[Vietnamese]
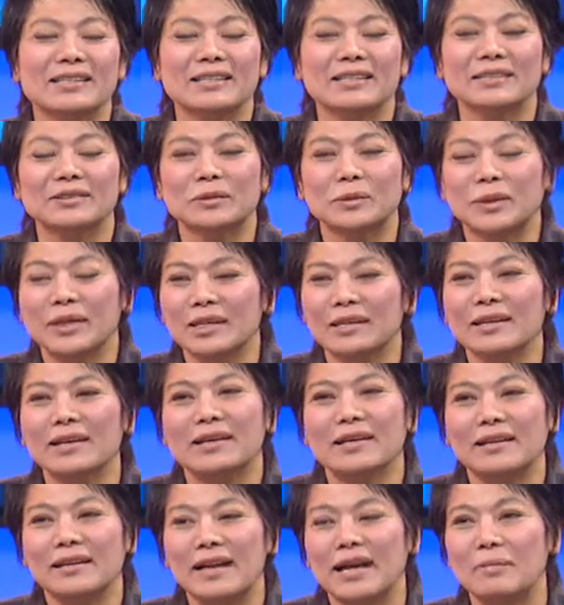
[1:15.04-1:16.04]
Thưa quý
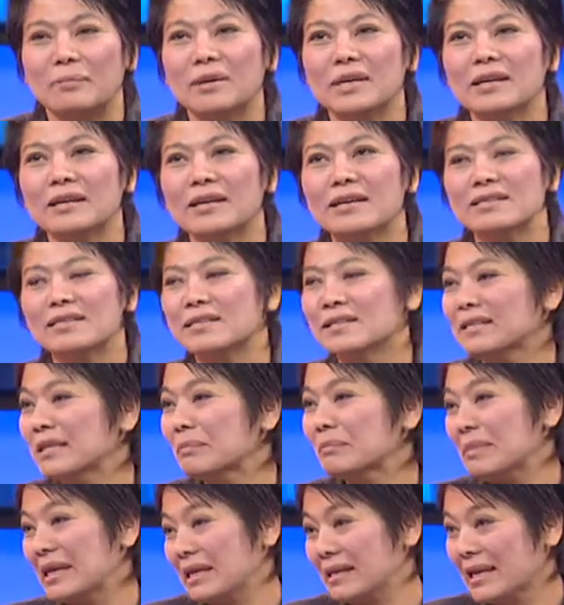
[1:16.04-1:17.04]
vị là biết là trên
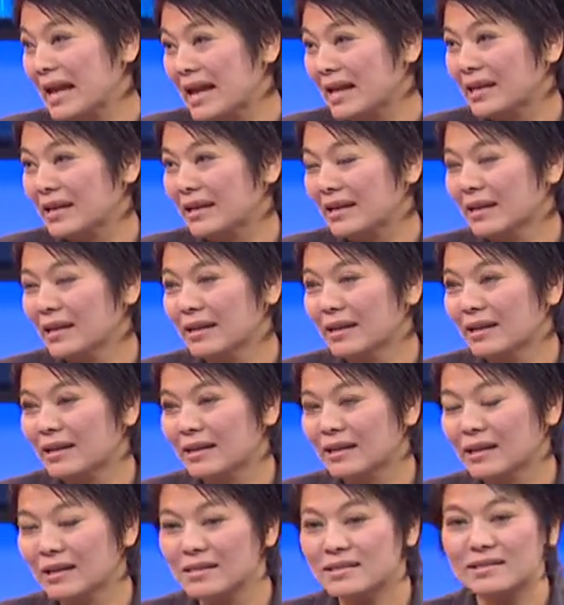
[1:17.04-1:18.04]
đất Mỹ này đó,
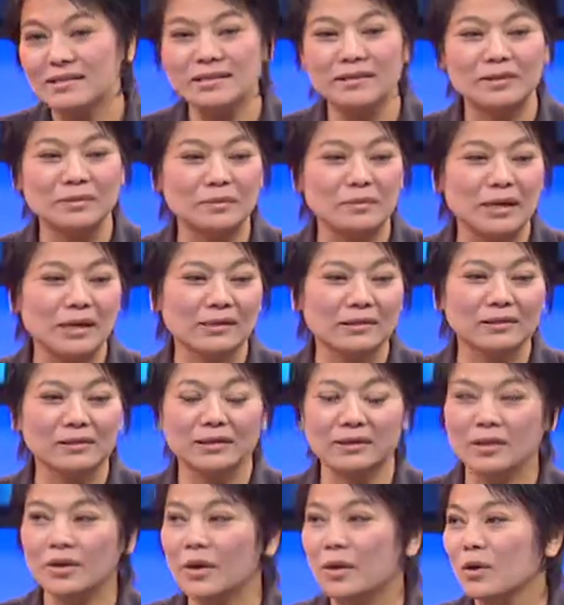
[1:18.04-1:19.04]
yeah. cái sự mà
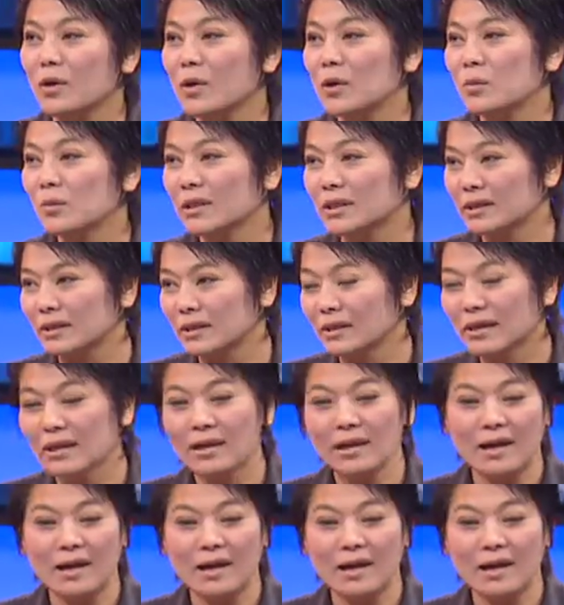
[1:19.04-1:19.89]
tự do ngôn luận,